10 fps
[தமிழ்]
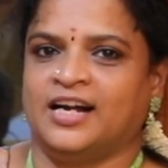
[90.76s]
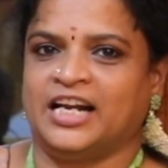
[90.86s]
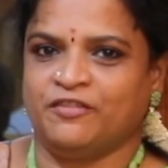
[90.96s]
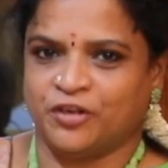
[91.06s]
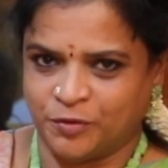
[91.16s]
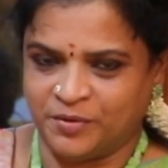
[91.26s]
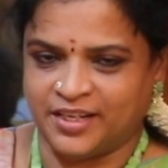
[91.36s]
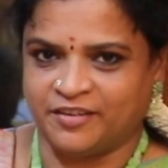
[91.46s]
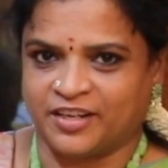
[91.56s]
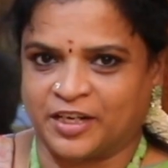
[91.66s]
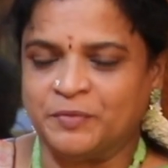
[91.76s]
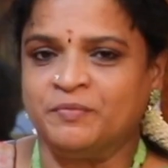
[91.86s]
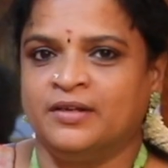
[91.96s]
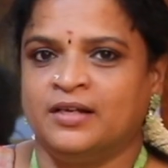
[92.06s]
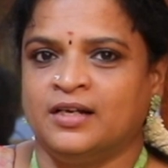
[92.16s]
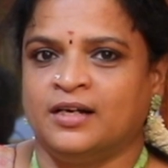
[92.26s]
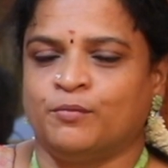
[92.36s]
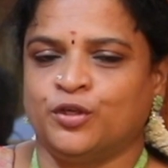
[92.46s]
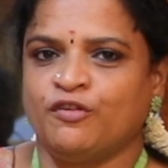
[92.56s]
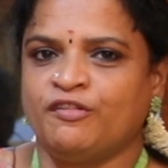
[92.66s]
அனைவருக்கும் இனிய வணக்கம்
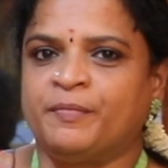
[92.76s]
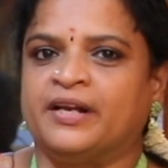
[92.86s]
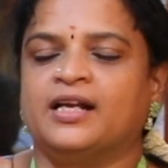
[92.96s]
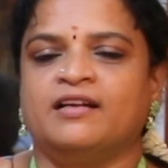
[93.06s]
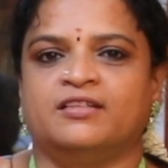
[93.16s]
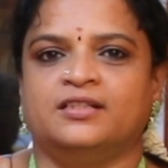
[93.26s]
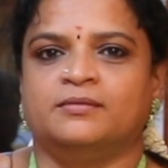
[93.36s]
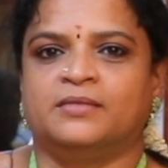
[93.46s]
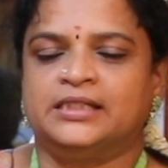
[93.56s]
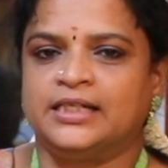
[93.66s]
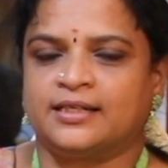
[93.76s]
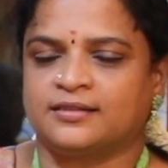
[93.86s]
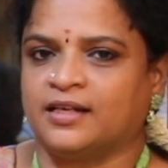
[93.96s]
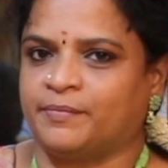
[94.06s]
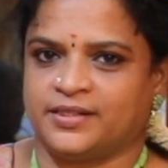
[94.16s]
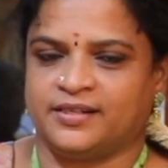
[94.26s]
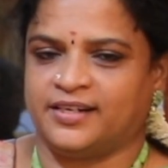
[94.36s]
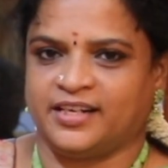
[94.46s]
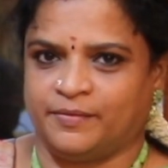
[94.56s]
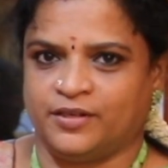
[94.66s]
பொதுவாகவே பெண்களை வந்து மல்டி டாஸ்கிங்
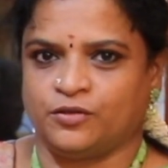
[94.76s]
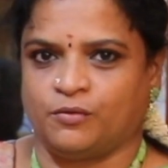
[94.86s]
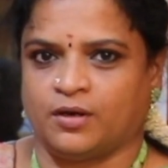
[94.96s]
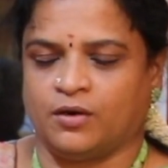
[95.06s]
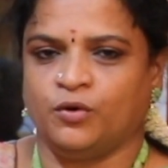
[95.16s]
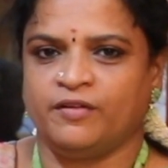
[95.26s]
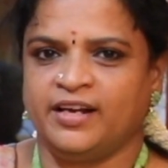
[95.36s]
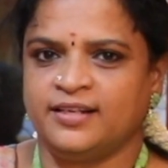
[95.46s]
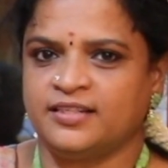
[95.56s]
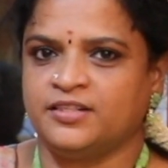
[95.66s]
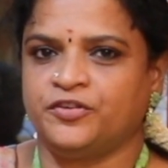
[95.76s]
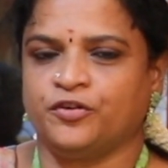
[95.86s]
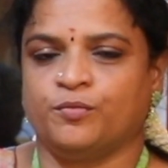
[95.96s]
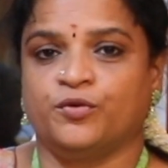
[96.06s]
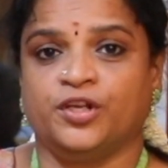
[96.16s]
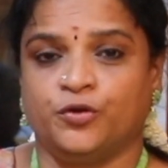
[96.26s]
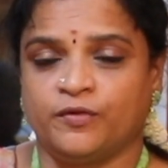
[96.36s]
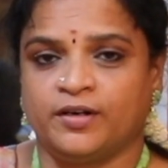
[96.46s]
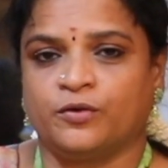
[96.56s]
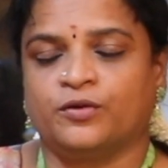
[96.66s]
பர்சனாலிட்டி அப்படின்னு சொல்லுவாங்க ஒரு வேலை செஞ்சுட்டு இருக்கும்போது
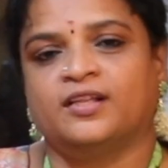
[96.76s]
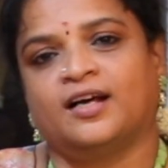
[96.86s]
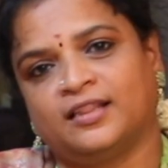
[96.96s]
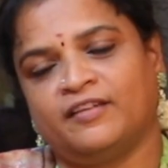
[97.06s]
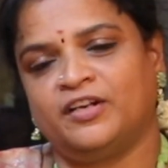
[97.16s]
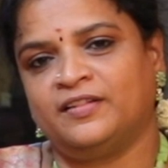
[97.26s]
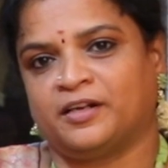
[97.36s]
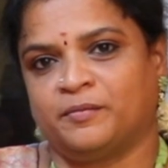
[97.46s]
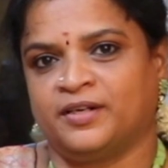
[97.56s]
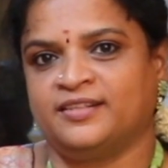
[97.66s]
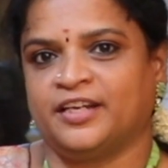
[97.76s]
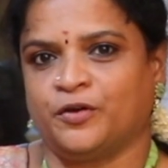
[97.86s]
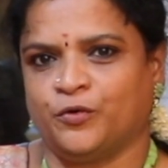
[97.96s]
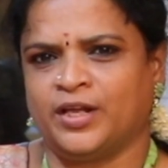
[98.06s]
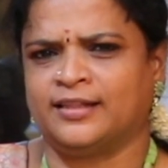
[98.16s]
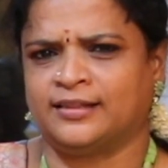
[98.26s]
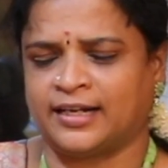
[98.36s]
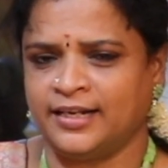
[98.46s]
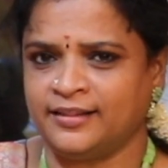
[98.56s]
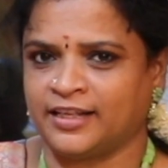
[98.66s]
இன்னொரு வேலை கொடுத்தா அந்த வேலையும் திறம்பட செய்யக்கூடிய அந்த
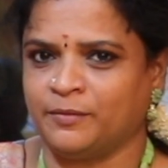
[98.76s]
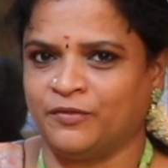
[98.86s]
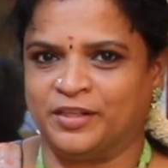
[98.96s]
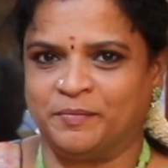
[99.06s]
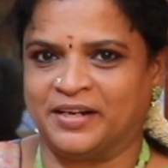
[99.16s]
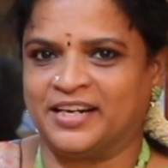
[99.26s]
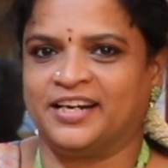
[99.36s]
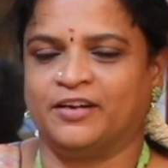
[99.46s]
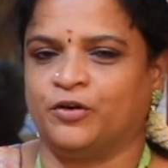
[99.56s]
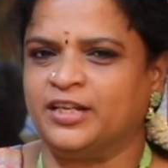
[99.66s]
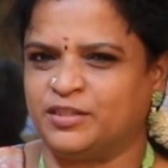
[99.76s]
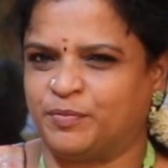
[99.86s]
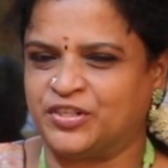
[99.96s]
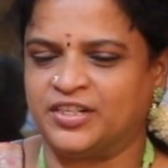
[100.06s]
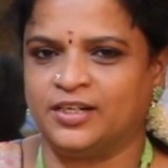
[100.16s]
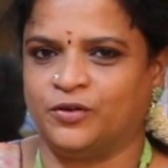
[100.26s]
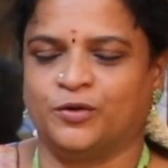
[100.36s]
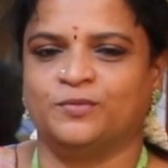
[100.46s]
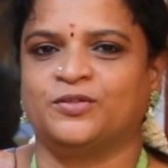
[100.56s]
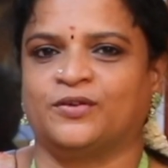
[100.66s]
தனி திறமை வந்து பெண்களுக்கு ஒரு ஸ்பெஷல்
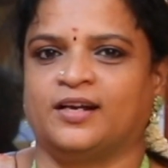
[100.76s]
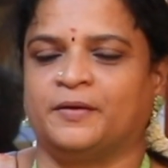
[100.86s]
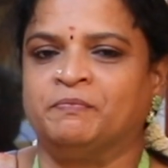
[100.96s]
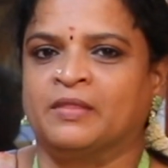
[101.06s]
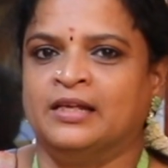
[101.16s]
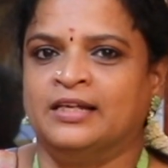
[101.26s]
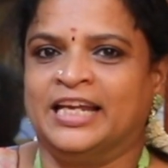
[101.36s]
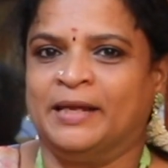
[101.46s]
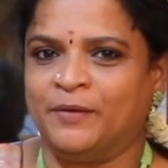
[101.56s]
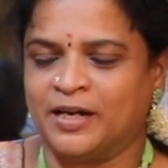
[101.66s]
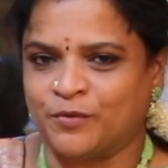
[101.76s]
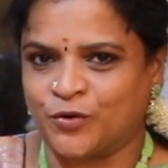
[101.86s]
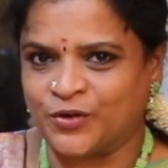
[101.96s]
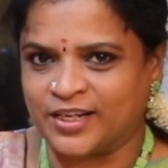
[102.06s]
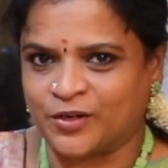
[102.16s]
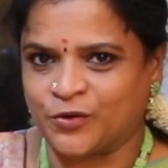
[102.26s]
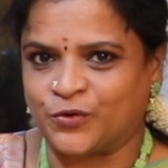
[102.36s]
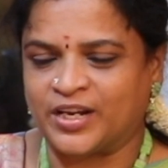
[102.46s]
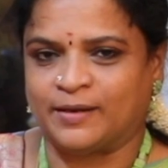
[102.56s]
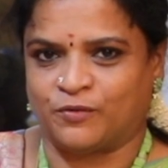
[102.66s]
குணம்னு சொல்லலாம் இப்போ நம்ம கூட
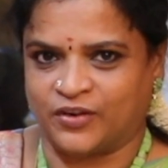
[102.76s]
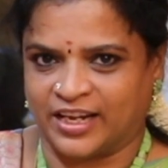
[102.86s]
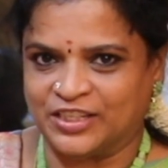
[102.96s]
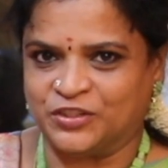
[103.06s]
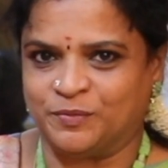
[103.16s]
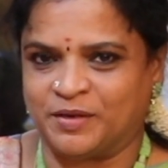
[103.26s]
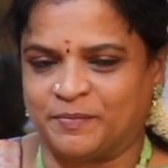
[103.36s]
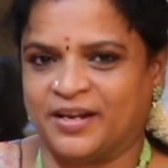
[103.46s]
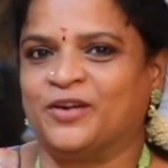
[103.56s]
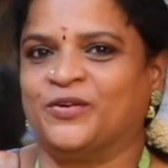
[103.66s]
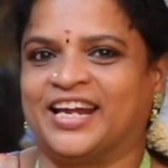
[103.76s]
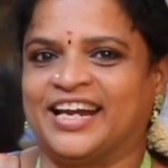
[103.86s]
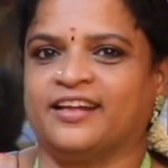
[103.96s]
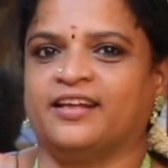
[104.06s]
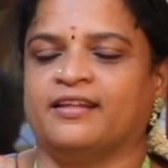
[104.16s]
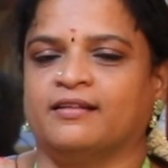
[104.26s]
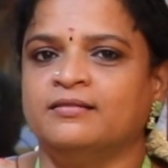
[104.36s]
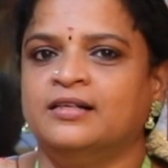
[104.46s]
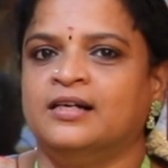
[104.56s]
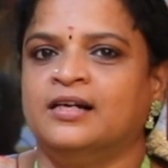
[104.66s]
இருக்கக்கூடிய நம்மளோட கெஸ்ட்டும் அப்படியான ஒரு கேட்டகரி தான்